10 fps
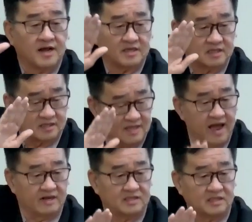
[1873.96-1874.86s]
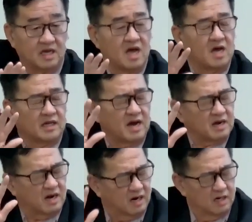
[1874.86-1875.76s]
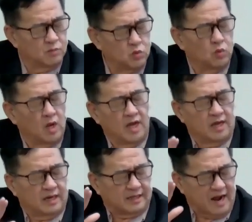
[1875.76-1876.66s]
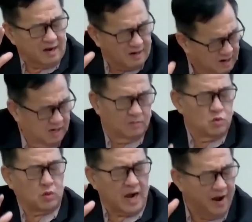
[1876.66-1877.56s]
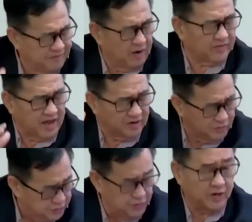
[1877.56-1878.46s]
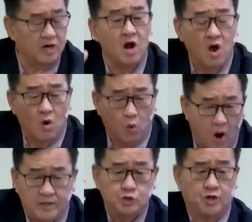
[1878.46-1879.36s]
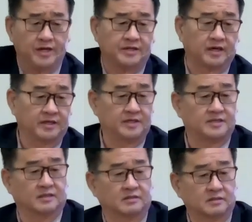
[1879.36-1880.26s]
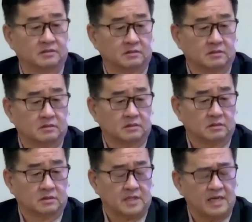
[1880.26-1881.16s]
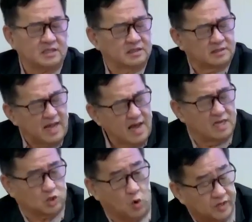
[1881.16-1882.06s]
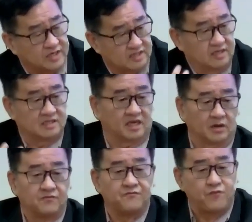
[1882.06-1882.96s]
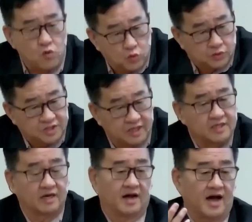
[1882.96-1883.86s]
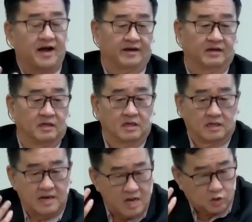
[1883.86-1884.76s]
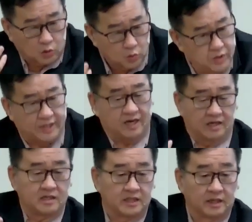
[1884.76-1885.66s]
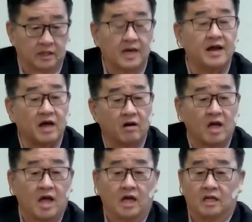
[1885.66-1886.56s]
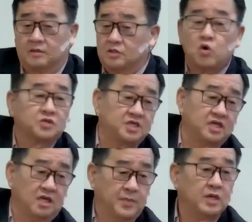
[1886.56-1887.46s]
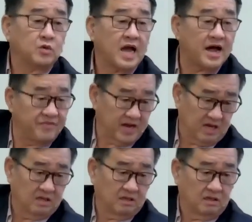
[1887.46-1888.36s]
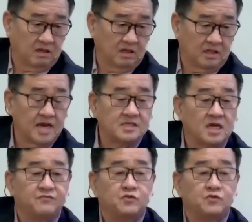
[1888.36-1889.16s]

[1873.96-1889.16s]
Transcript: 是待在这他渴慕，他渴慕看到他的女儿完全得医治。他是那种的心情，父亲的爱。那种为了儿女，你看到做戏你没有看呐，那些父